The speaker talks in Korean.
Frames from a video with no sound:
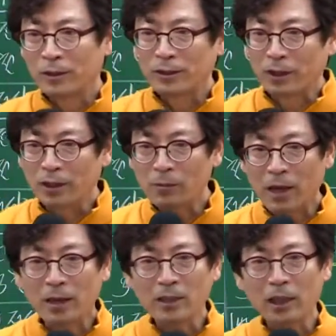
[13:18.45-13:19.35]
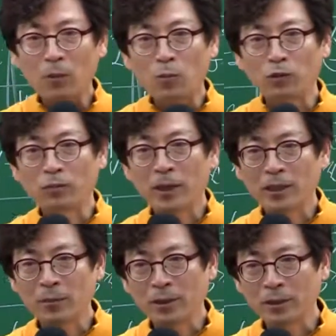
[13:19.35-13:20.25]
근데 이 말 해석해 보면 무슨
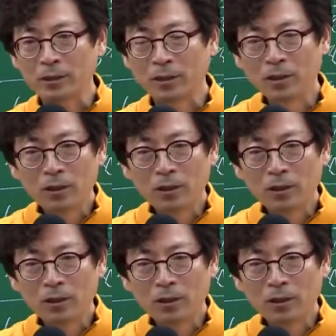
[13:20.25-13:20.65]
말이냐면은